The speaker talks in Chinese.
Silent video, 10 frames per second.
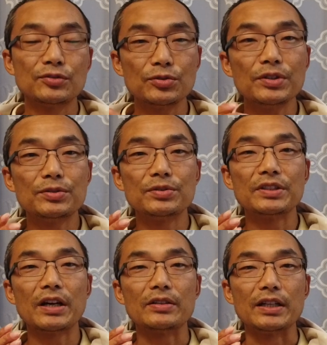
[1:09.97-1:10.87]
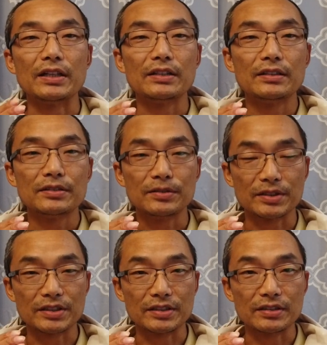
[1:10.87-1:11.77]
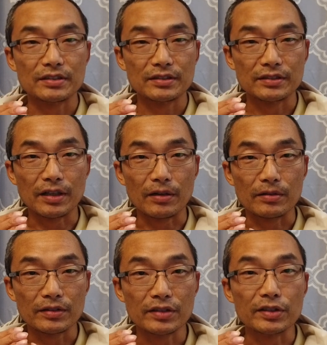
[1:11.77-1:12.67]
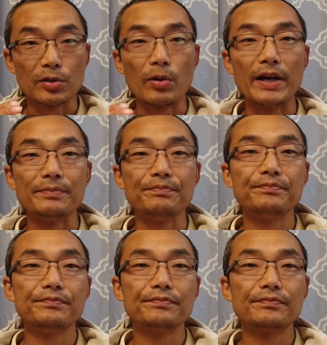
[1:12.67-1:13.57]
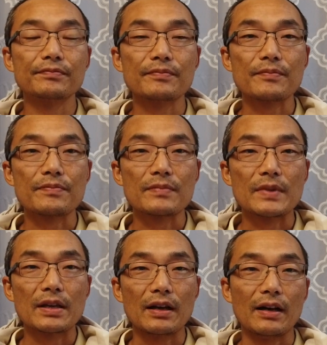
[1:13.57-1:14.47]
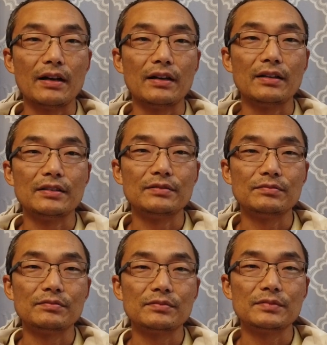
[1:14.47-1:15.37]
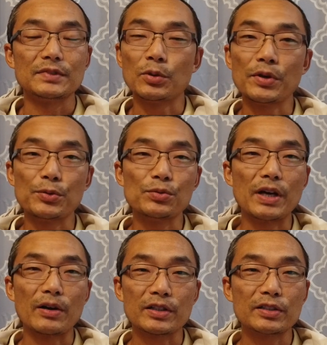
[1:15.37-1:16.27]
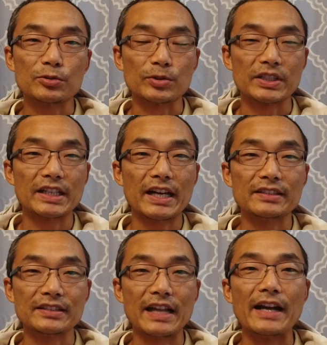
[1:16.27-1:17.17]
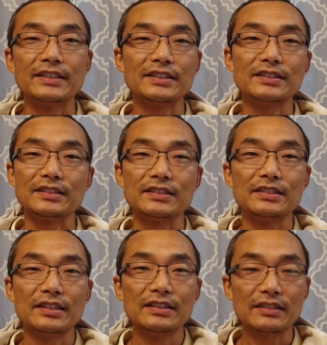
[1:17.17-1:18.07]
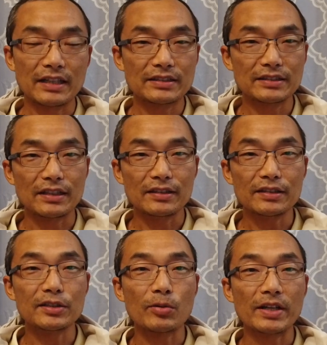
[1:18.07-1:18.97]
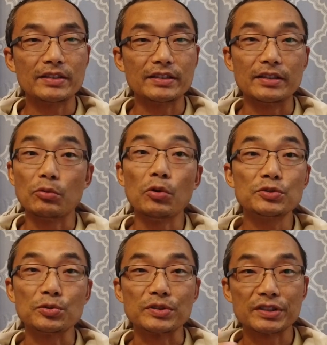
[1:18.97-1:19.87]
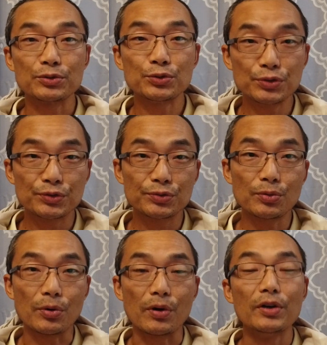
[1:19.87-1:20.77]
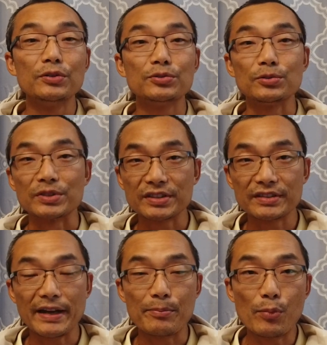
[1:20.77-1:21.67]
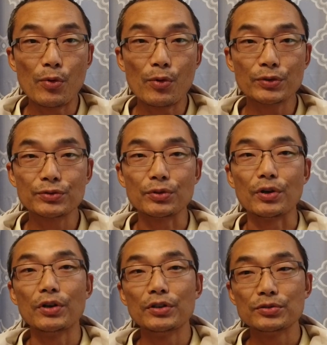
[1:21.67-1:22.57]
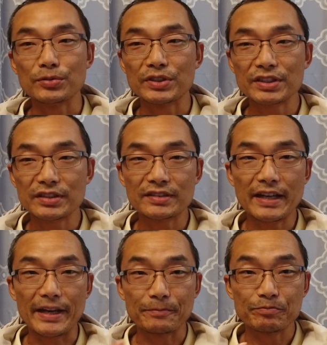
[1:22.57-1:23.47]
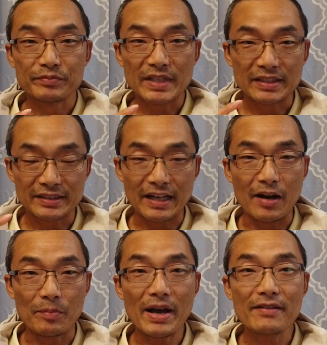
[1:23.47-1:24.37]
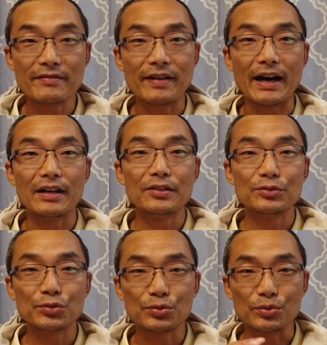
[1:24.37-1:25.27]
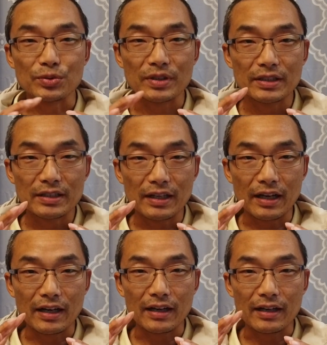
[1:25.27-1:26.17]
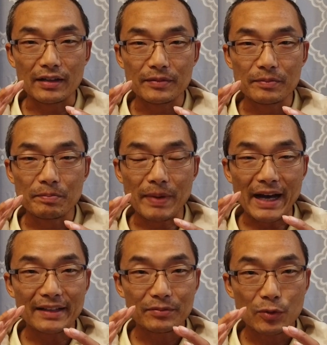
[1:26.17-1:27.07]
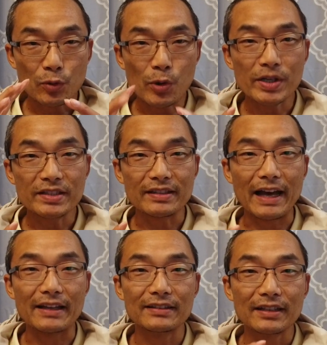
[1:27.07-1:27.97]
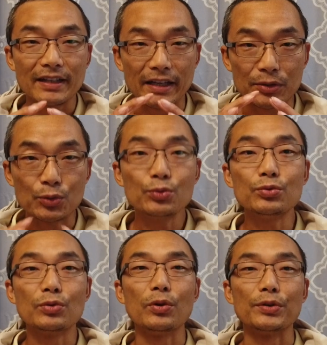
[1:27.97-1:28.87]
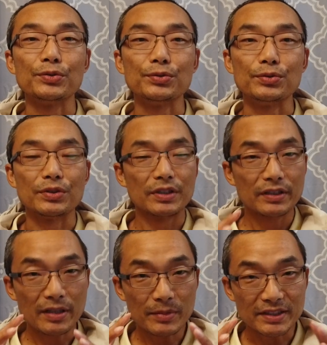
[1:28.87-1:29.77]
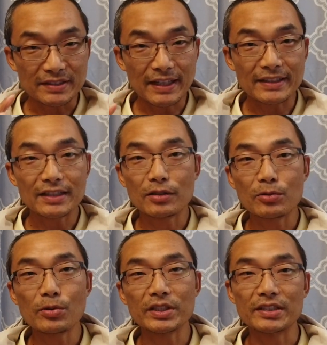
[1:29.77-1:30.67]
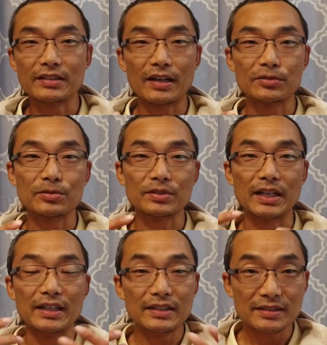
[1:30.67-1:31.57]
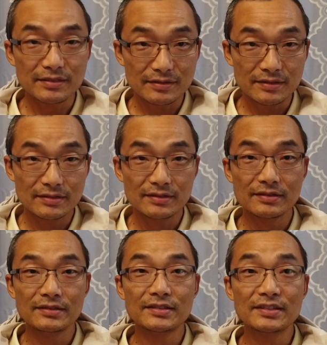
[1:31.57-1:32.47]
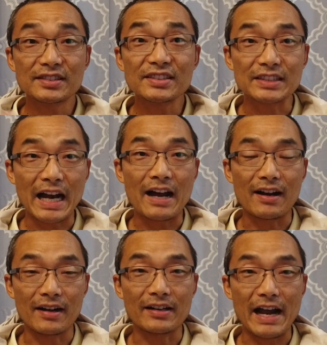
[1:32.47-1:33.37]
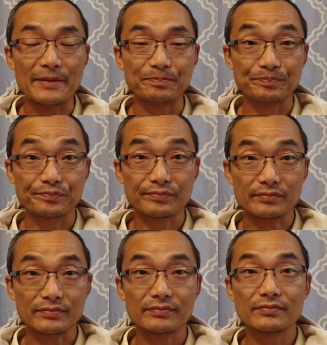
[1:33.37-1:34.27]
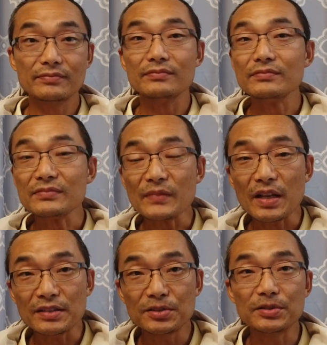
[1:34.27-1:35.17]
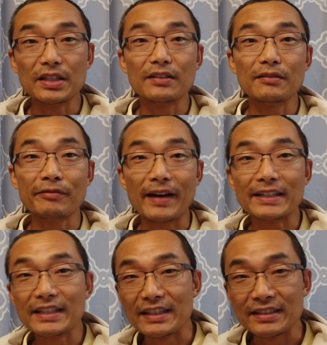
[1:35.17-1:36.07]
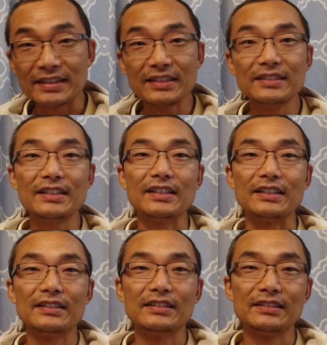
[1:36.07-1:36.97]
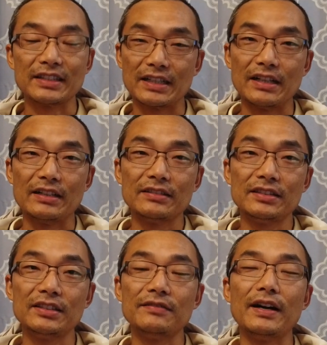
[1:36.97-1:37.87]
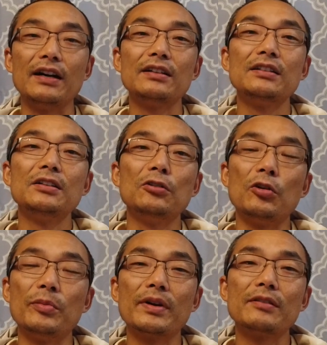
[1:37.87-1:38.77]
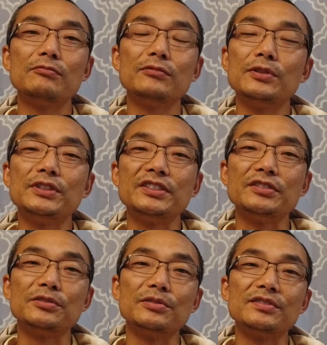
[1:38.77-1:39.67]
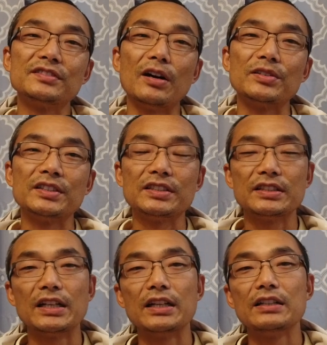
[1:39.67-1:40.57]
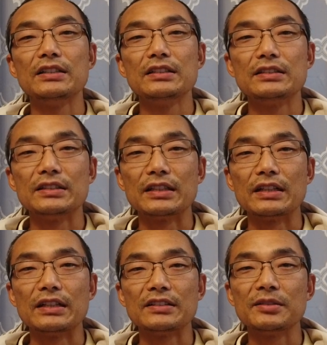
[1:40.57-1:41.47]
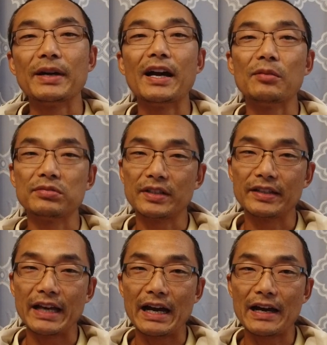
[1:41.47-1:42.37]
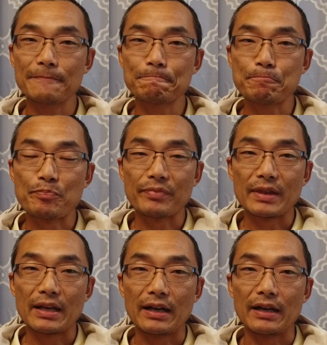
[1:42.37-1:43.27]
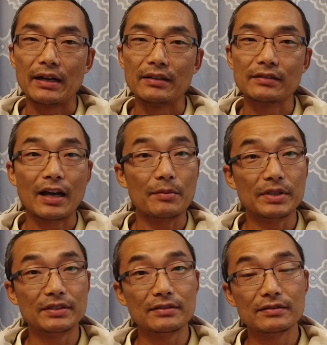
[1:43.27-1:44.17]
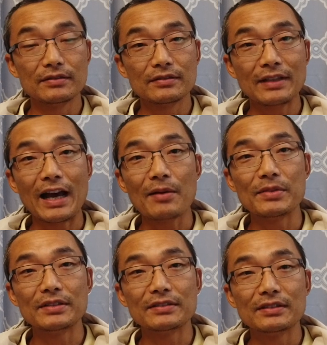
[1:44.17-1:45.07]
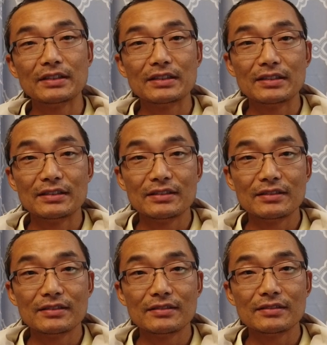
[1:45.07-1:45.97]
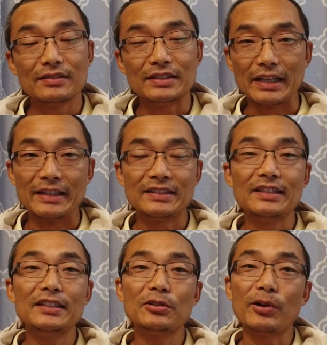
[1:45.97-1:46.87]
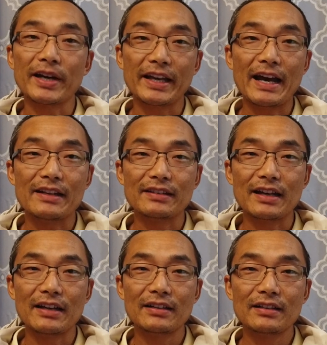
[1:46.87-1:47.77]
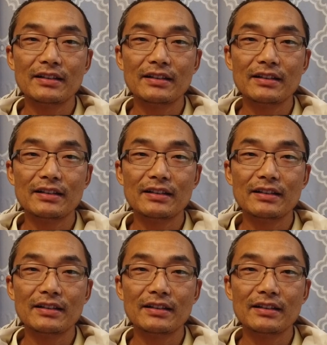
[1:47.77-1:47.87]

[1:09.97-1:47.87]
最重要的就是要乐观。啊，会遇到各种各样的难事，但是呢，乐观的人，我总是去做，总是在摸索，总是在想办法去啊，把困难给渡过去。那么你在这个过程当中呢，自然而然就能发现新的这个地方。我们无论是从早期的这个西班牙、葡萄牙啊，他们他们也经历过黑暗呐，